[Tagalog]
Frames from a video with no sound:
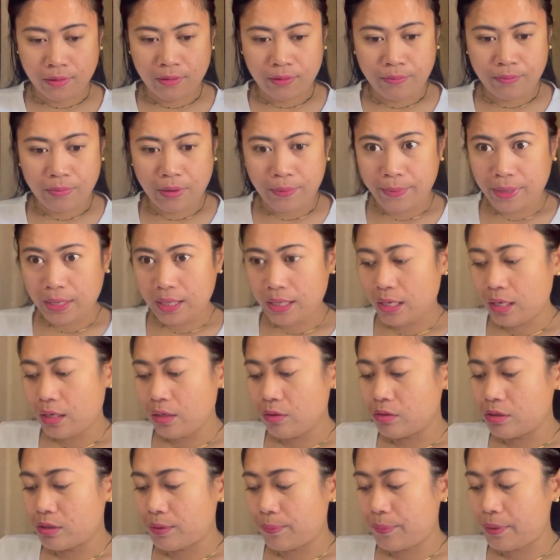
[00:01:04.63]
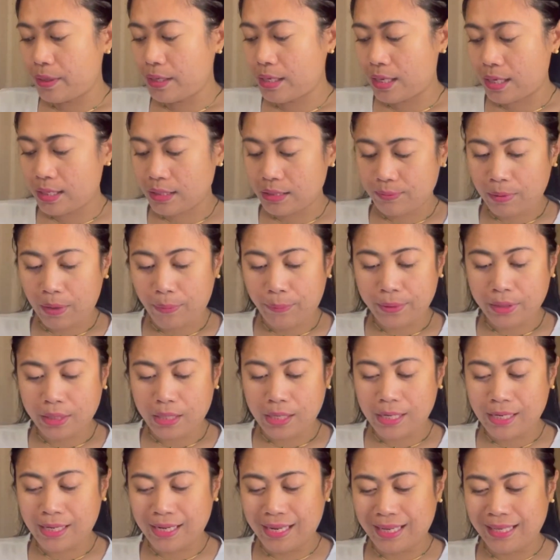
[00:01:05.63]
pamangkin dun sa Pinas. Papadala
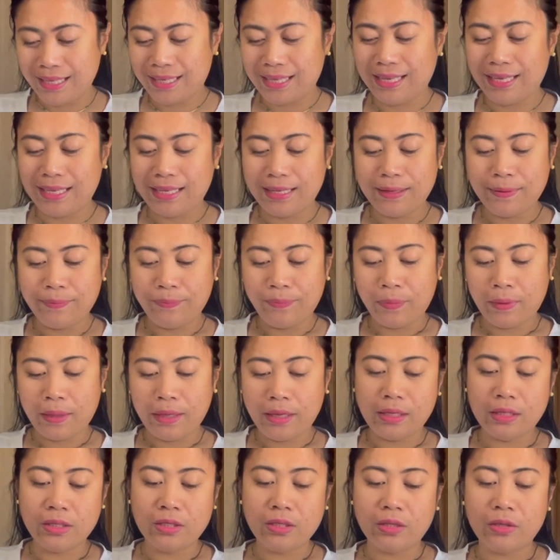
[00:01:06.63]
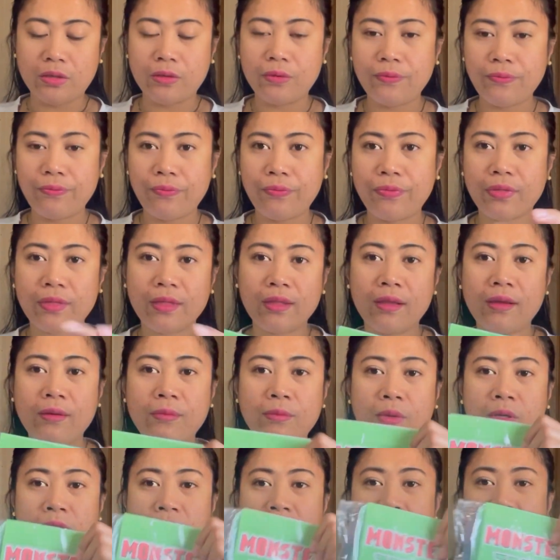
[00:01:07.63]
natin. Yan siya, oh.
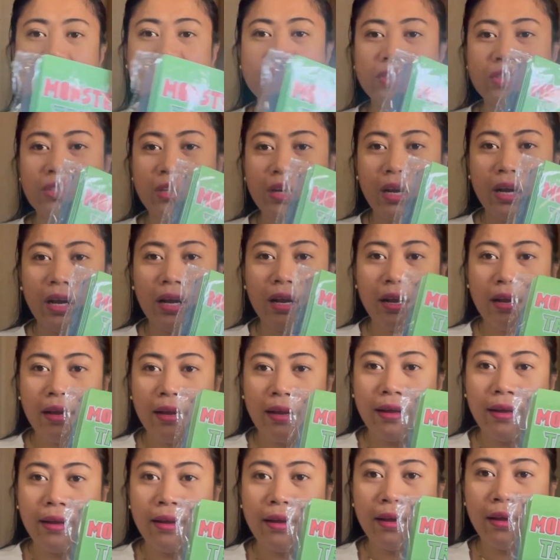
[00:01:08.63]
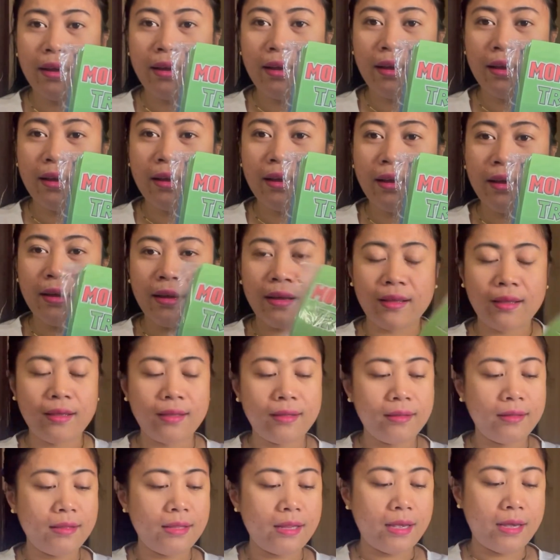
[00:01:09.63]
Monster truck
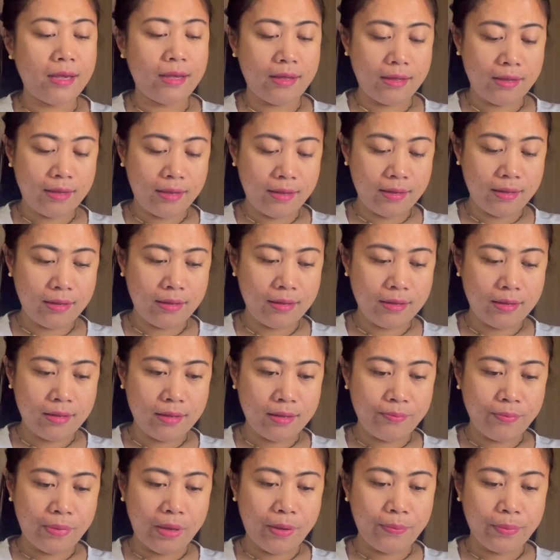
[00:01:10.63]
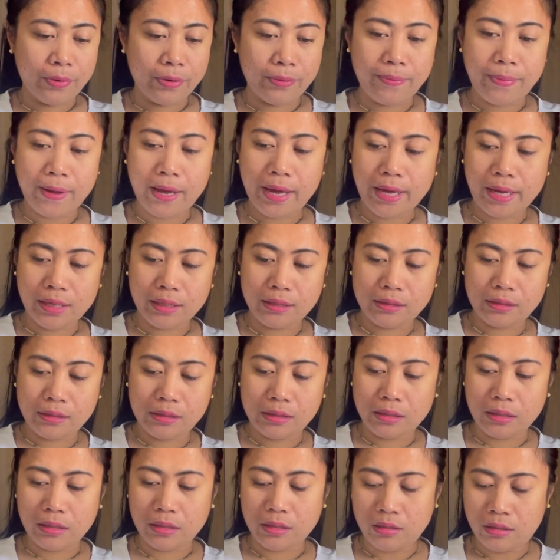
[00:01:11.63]
na paper
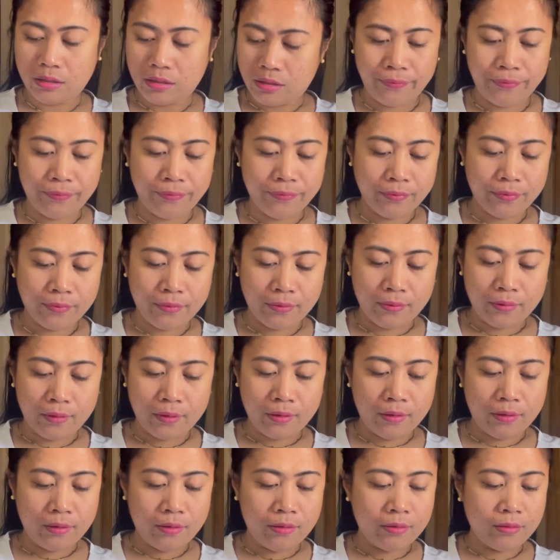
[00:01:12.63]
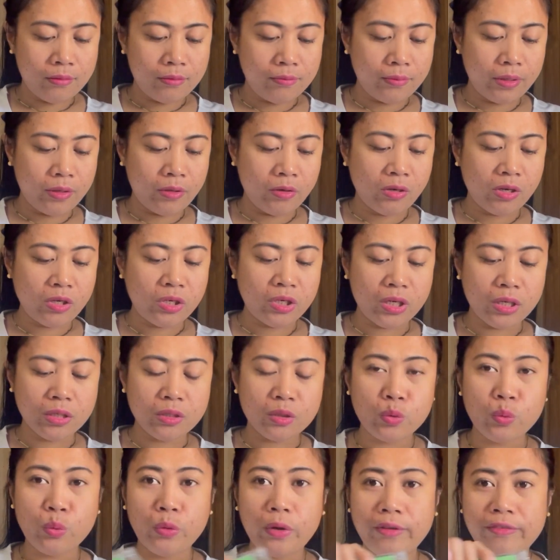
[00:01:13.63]
bags. Meron na siyang
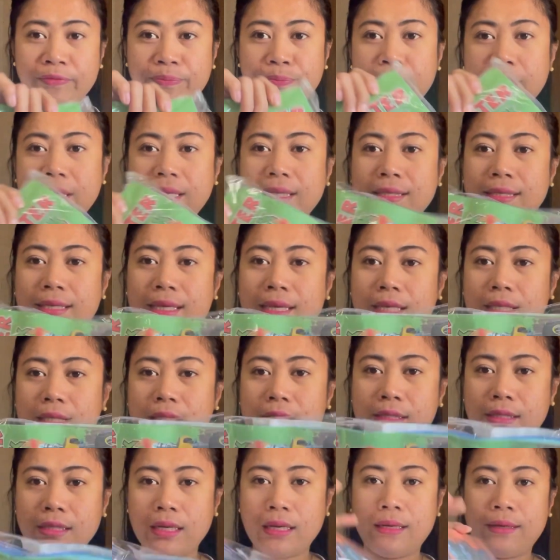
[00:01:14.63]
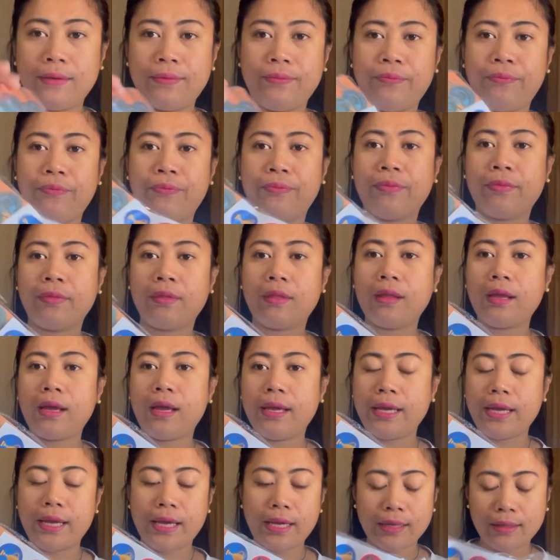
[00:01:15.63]
12 pieces.
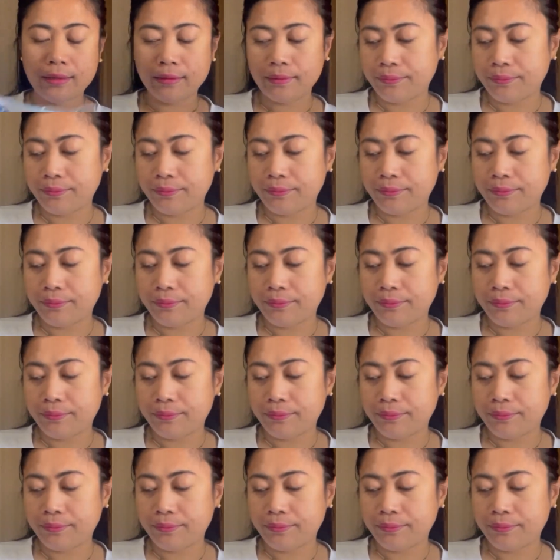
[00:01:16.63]
Ayan.